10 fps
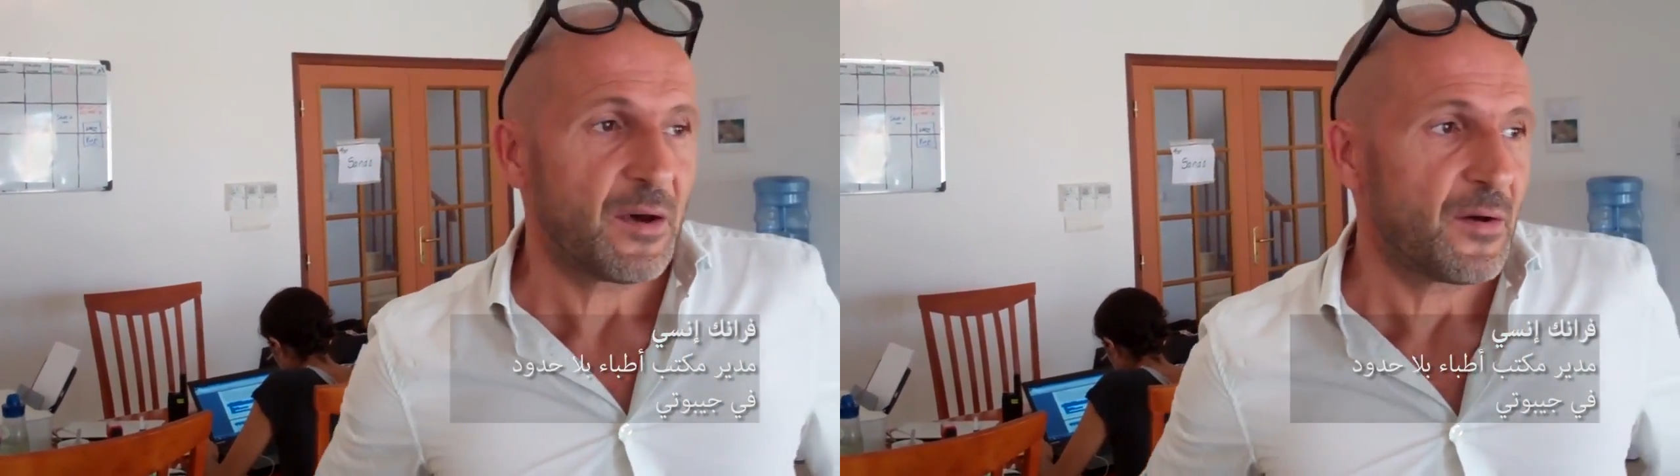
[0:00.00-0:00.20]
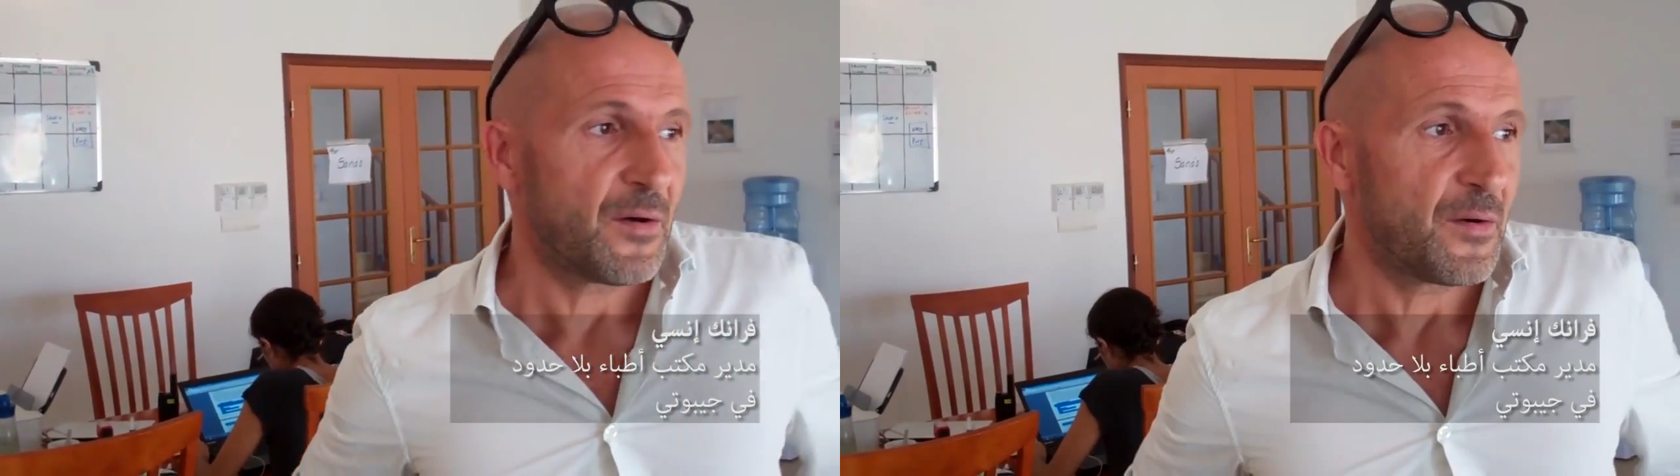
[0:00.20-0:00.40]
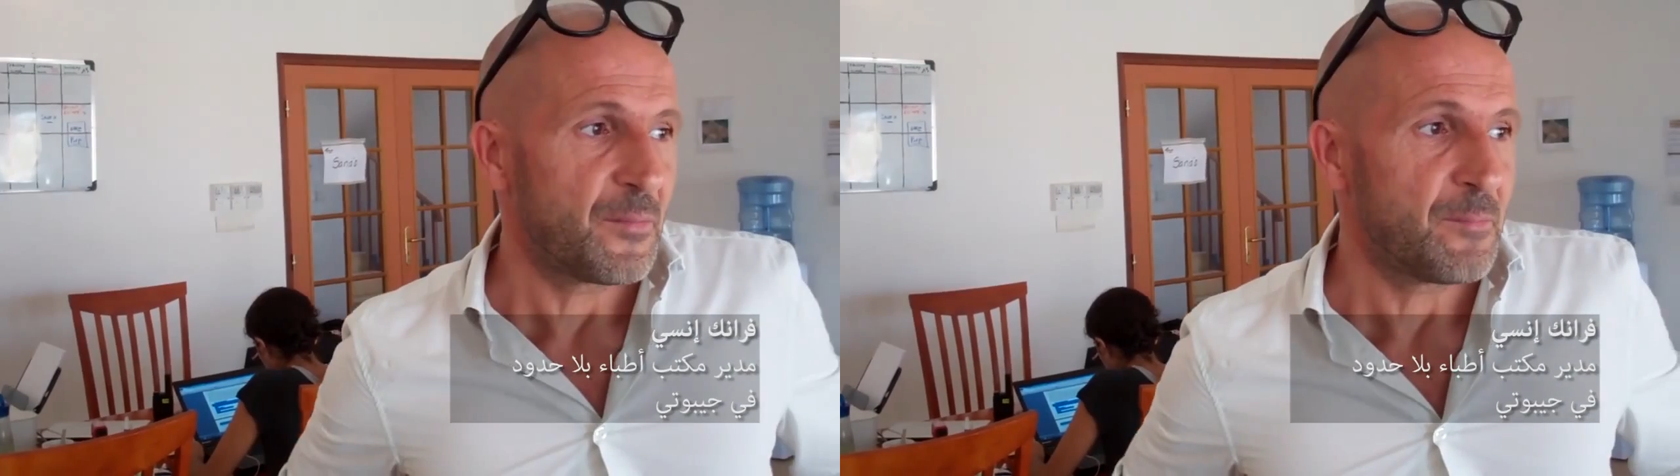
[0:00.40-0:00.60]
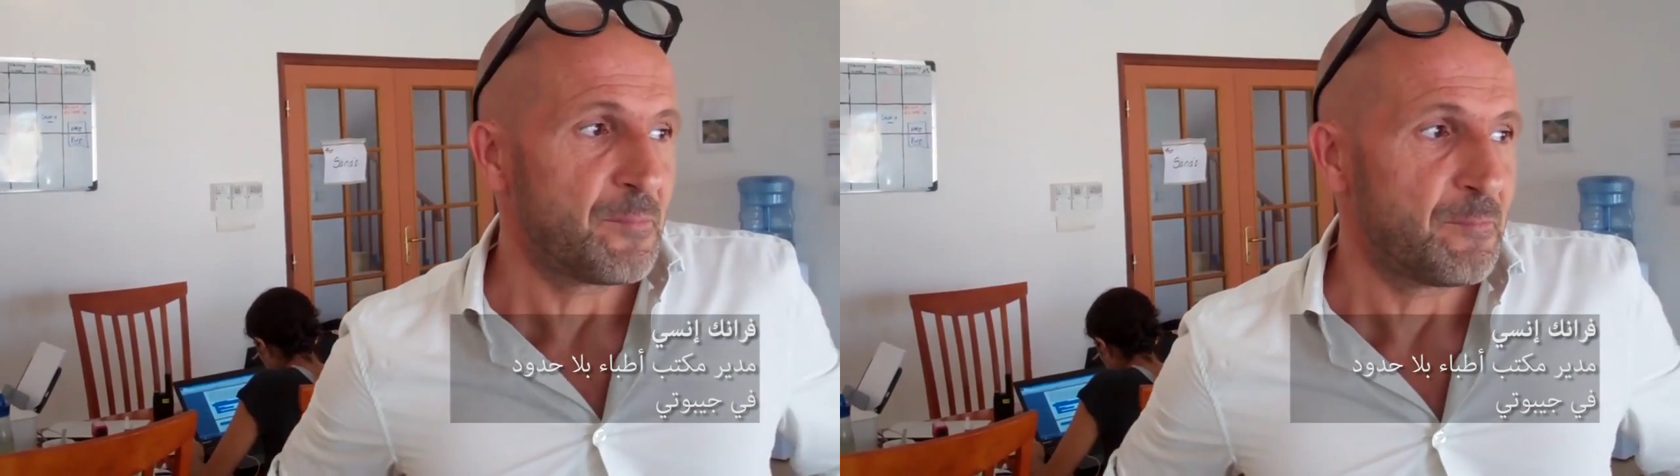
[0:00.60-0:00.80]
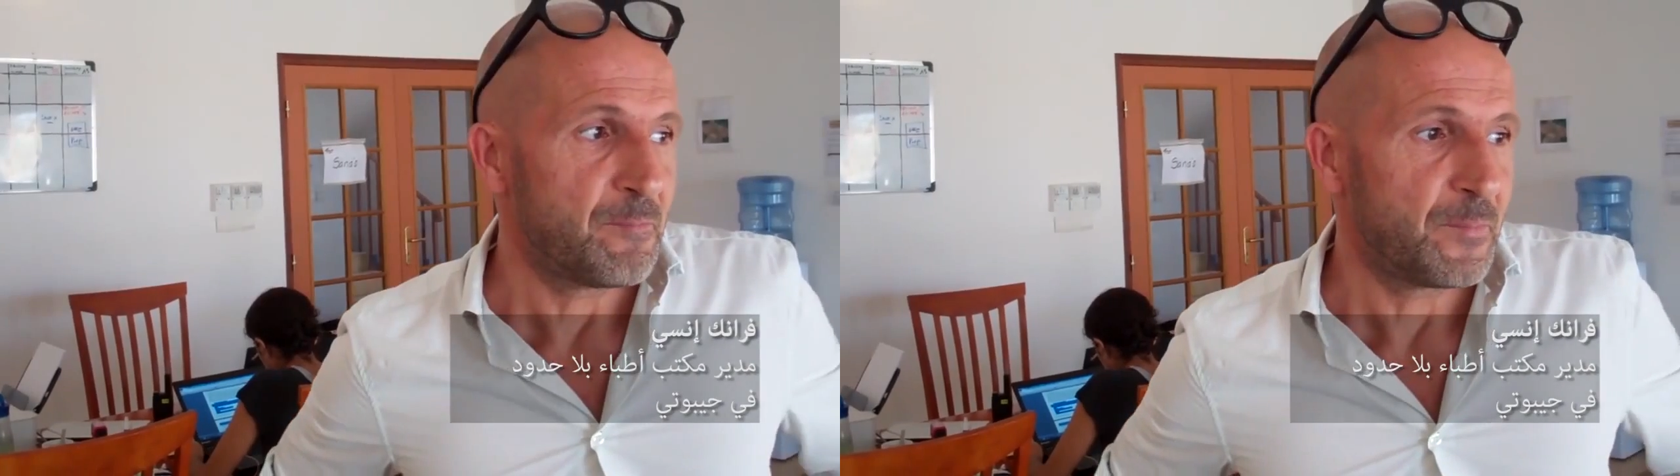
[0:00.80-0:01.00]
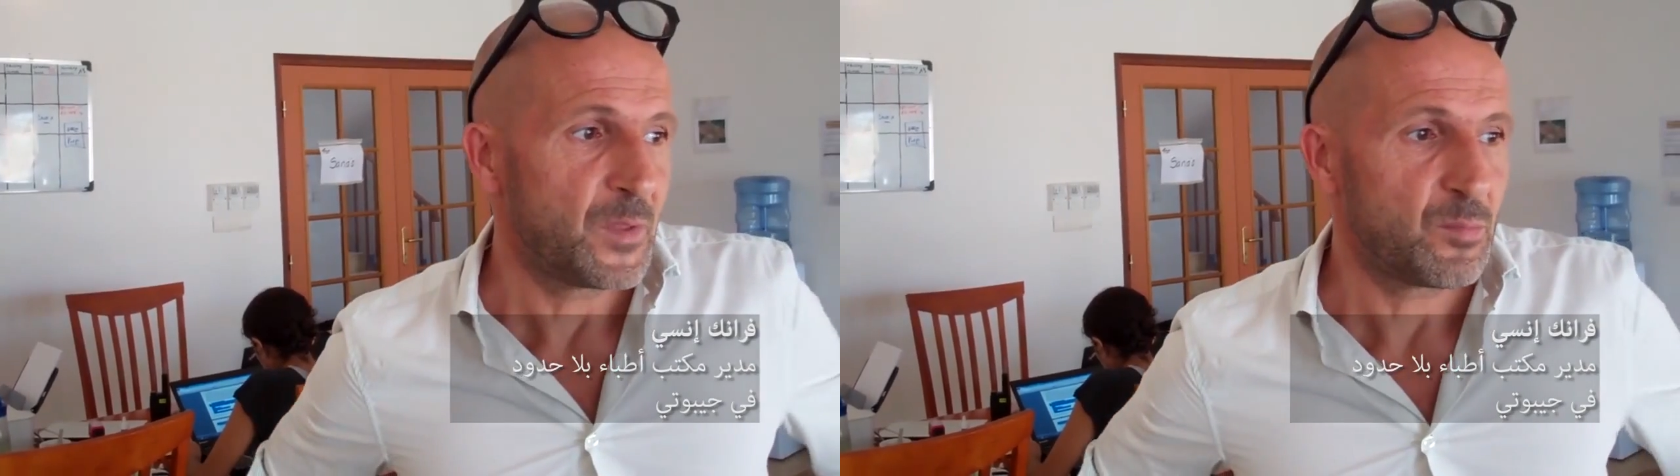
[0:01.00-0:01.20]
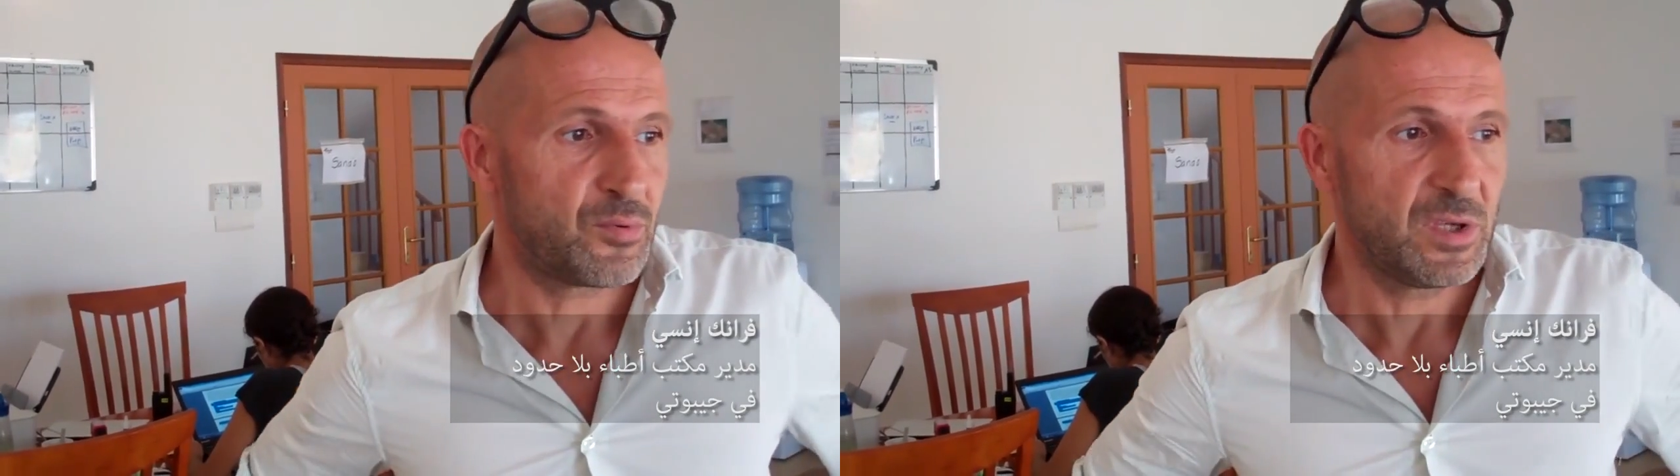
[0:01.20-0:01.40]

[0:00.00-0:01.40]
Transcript: أو خمسة أشخاص